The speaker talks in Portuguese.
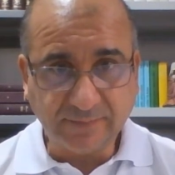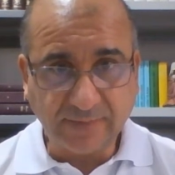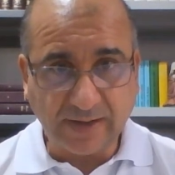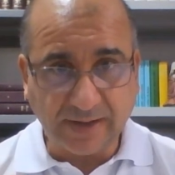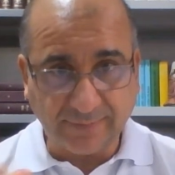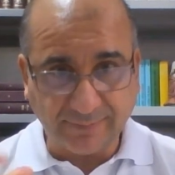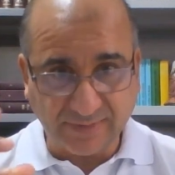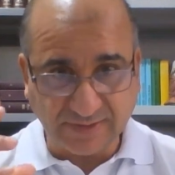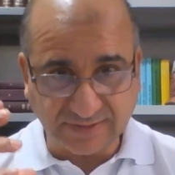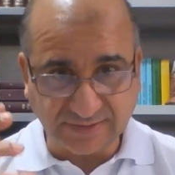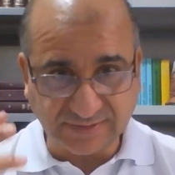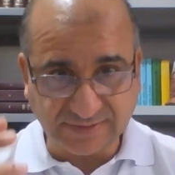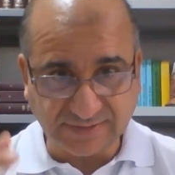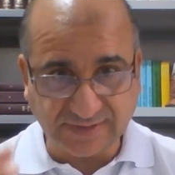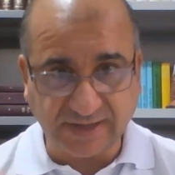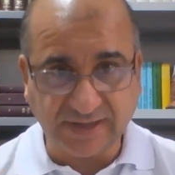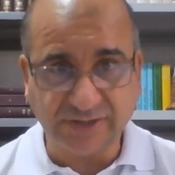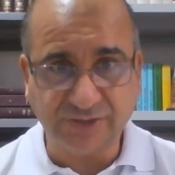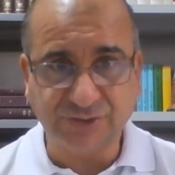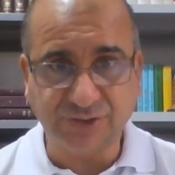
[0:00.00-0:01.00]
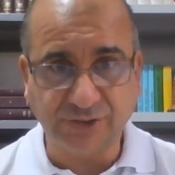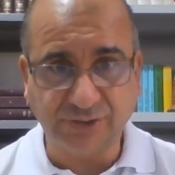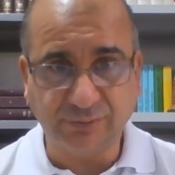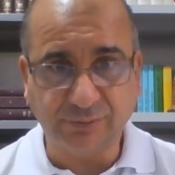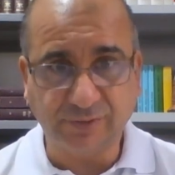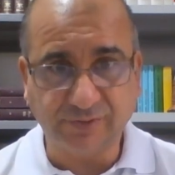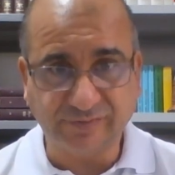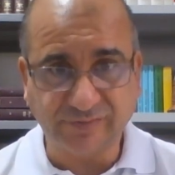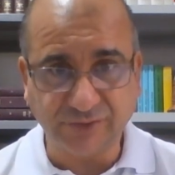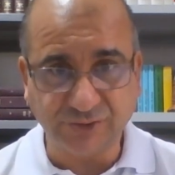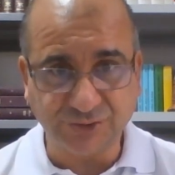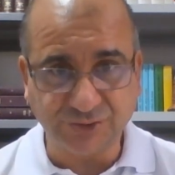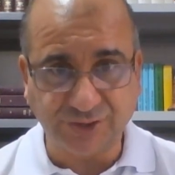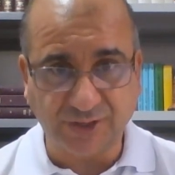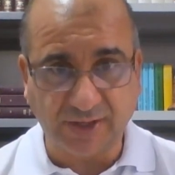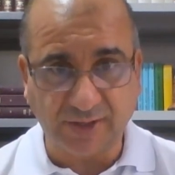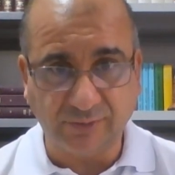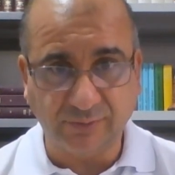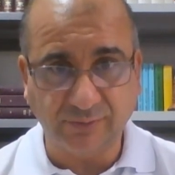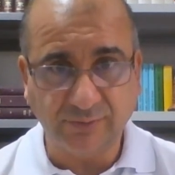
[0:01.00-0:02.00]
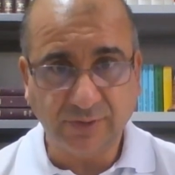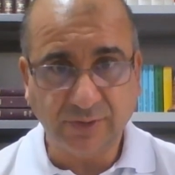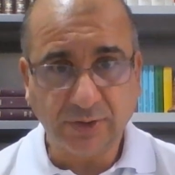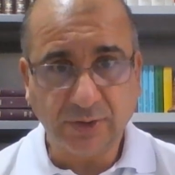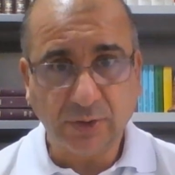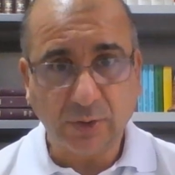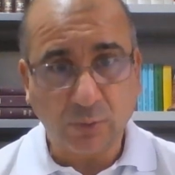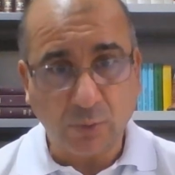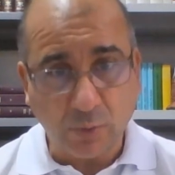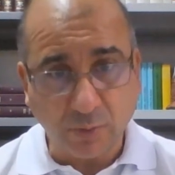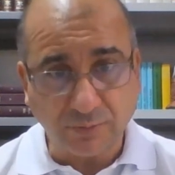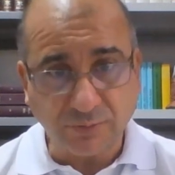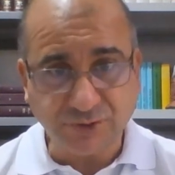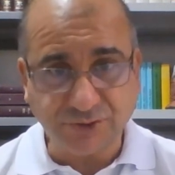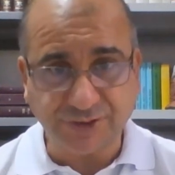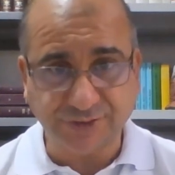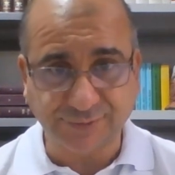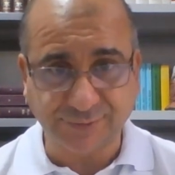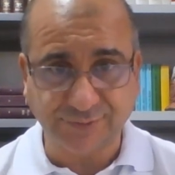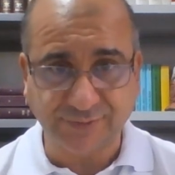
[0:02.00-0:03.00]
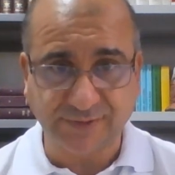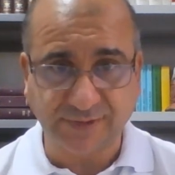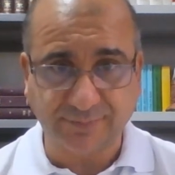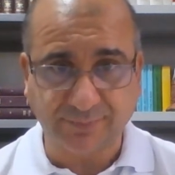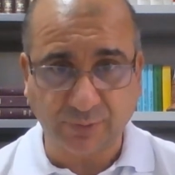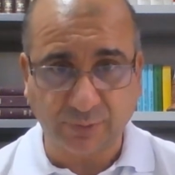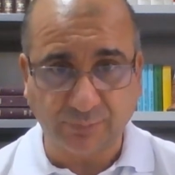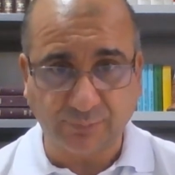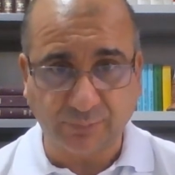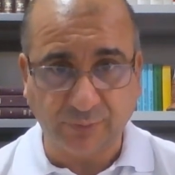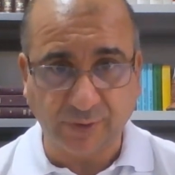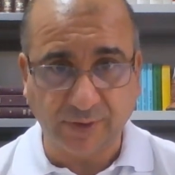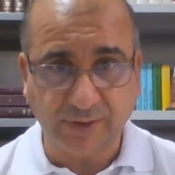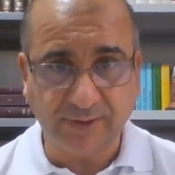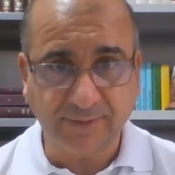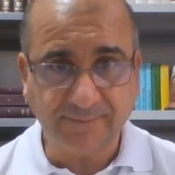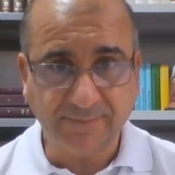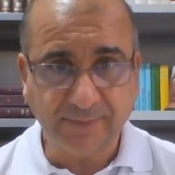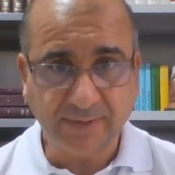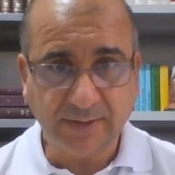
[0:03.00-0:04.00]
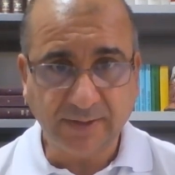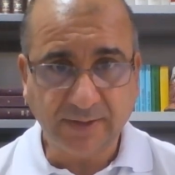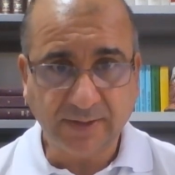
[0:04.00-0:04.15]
a mensagem do evangelho como Jesus a propõe,